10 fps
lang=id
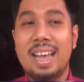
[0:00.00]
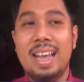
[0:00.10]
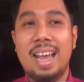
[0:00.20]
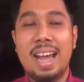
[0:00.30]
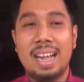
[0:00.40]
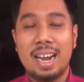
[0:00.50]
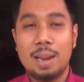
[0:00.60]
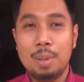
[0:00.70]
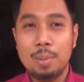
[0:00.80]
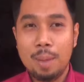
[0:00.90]
Nah, agar
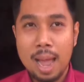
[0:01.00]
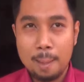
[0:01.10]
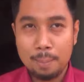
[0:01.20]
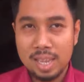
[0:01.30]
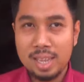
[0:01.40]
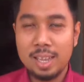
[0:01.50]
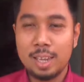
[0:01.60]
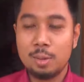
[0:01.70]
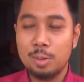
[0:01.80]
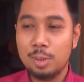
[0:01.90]
lebih memahami
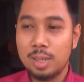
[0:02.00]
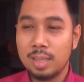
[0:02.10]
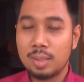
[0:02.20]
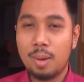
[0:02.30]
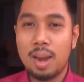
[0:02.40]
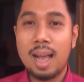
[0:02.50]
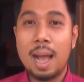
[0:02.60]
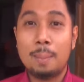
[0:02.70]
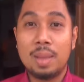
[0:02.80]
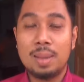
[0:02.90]
itu di sekolah
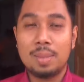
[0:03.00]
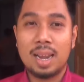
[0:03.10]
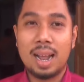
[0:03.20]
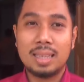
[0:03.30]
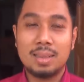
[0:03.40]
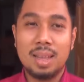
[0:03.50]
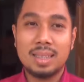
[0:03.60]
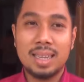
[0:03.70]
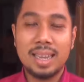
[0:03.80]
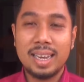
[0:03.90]
kami di Mitra Kasih
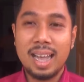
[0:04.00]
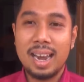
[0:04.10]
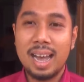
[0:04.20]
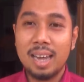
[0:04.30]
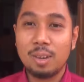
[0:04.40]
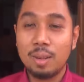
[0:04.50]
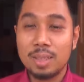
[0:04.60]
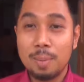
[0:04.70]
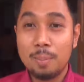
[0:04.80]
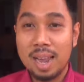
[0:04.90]
biasanya kita adakan
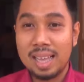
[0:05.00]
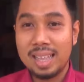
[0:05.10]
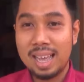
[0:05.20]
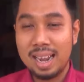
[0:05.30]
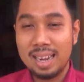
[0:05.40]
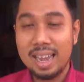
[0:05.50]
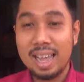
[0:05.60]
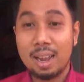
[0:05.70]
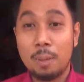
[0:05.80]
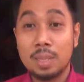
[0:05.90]
konsep pembelajaran
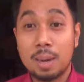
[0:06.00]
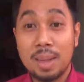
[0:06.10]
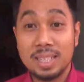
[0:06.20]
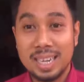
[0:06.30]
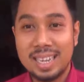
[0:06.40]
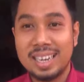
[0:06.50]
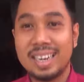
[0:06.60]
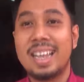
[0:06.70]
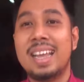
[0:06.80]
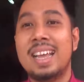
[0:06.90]
direct observation
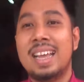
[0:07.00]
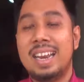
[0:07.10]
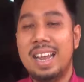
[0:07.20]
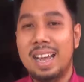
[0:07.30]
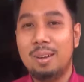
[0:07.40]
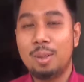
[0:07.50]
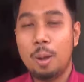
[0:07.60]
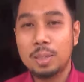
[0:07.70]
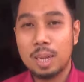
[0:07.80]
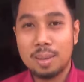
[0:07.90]
Nah,
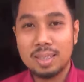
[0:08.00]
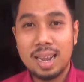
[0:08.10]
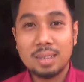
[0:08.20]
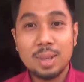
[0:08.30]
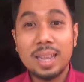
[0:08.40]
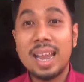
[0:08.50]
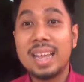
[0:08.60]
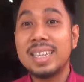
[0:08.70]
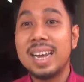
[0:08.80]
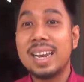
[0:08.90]
untuk observasi langsung kita
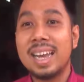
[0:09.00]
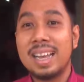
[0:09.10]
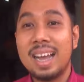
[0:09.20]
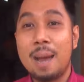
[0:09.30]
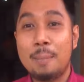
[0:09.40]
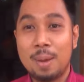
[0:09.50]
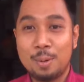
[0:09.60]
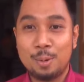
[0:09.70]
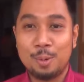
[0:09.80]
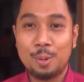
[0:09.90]
ajak anak-anak ke
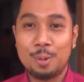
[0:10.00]
KPU